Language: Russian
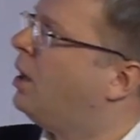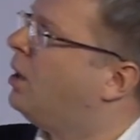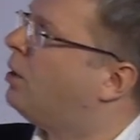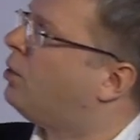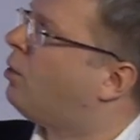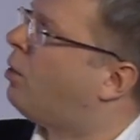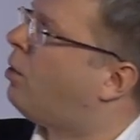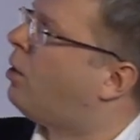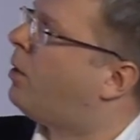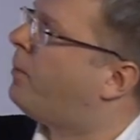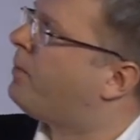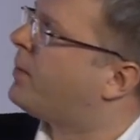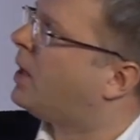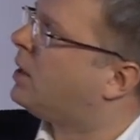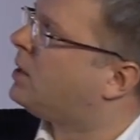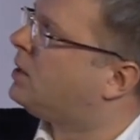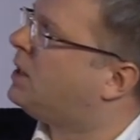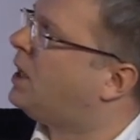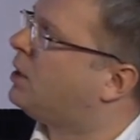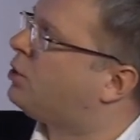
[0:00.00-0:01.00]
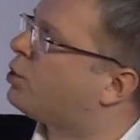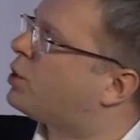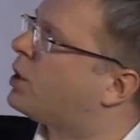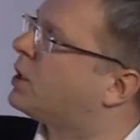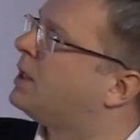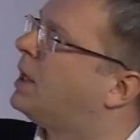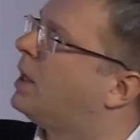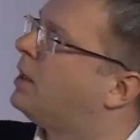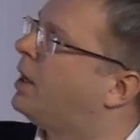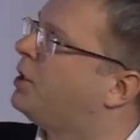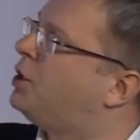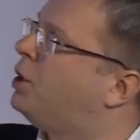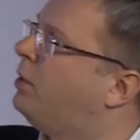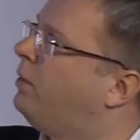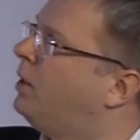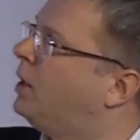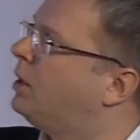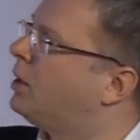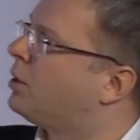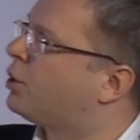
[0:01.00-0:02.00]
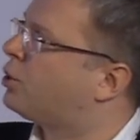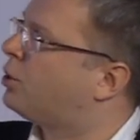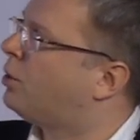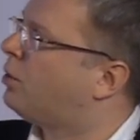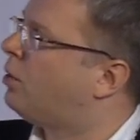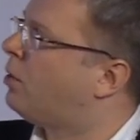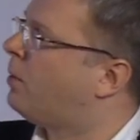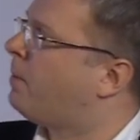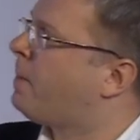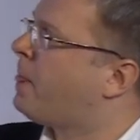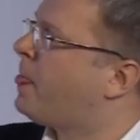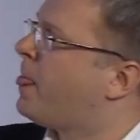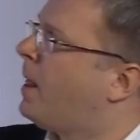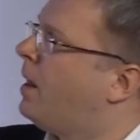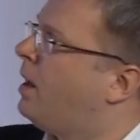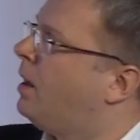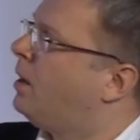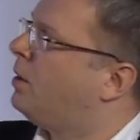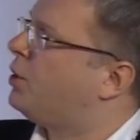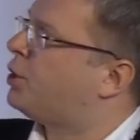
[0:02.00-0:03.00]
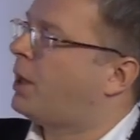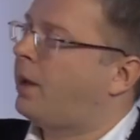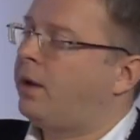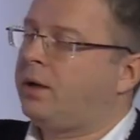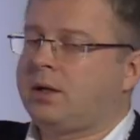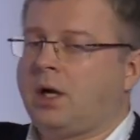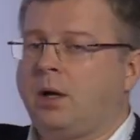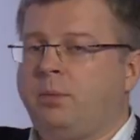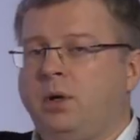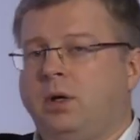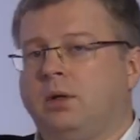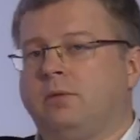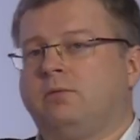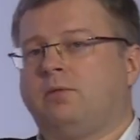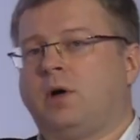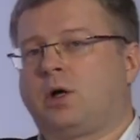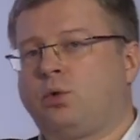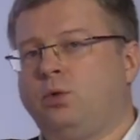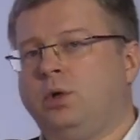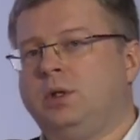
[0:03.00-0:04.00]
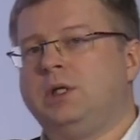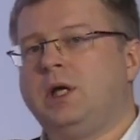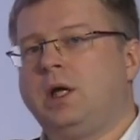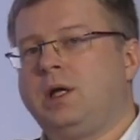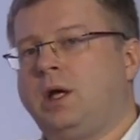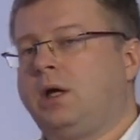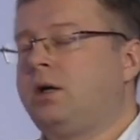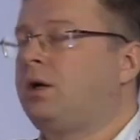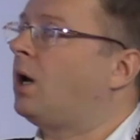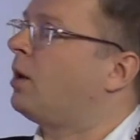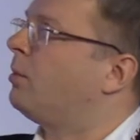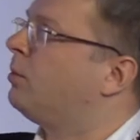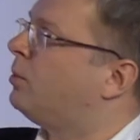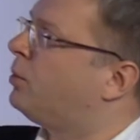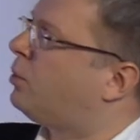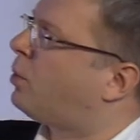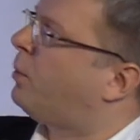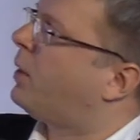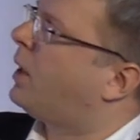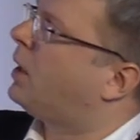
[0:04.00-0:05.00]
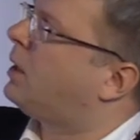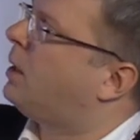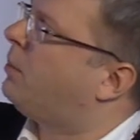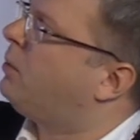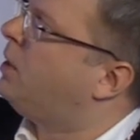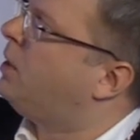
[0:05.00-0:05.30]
Но здесь уже стало очевидно, что человек как бы ворует деньги, как, грубо говоря, там,